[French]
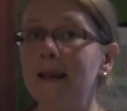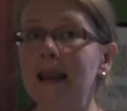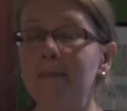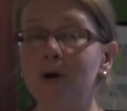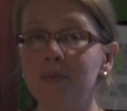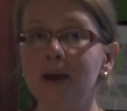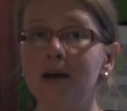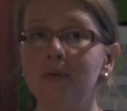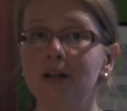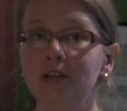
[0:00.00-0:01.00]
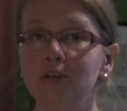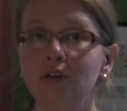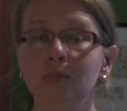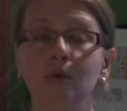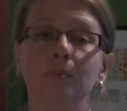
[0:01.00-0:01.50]
La première
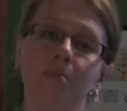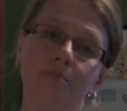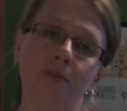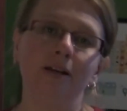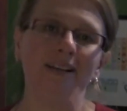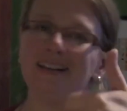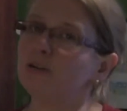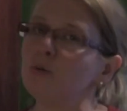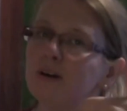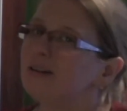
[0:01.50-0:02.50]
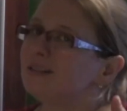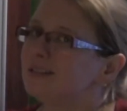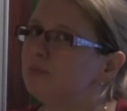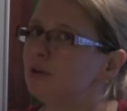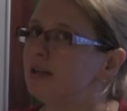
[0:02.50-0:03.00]
molécule, bon, les trois
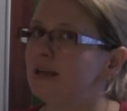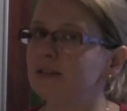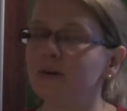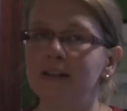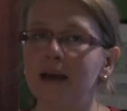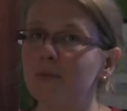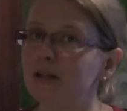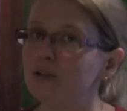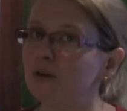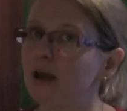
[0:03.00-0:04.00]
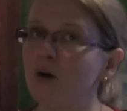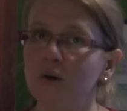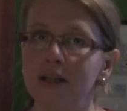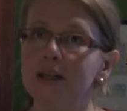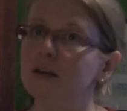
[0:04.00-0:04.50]
types de liaisons intermoléculaires, on
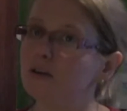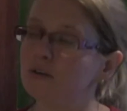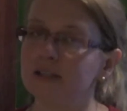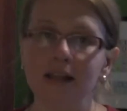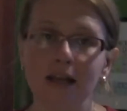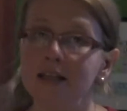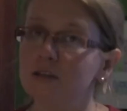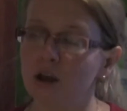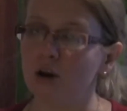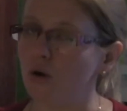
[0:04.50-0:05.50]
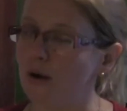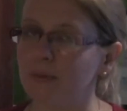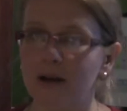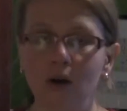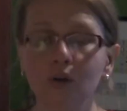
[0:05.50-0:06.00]
les euh, analyse l'un
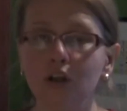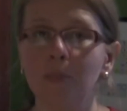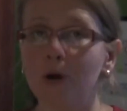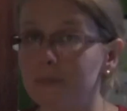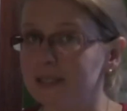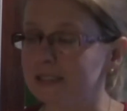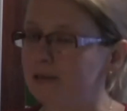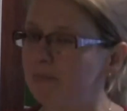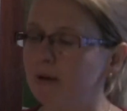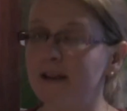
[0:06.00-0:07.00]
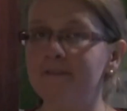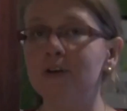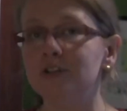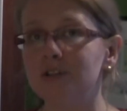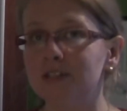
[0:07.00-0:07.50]
après l'autre. Le premier type, les
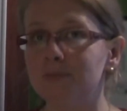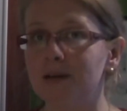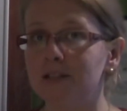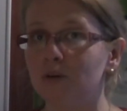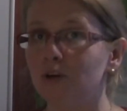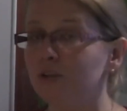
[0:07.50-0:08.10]
forces de dispersion de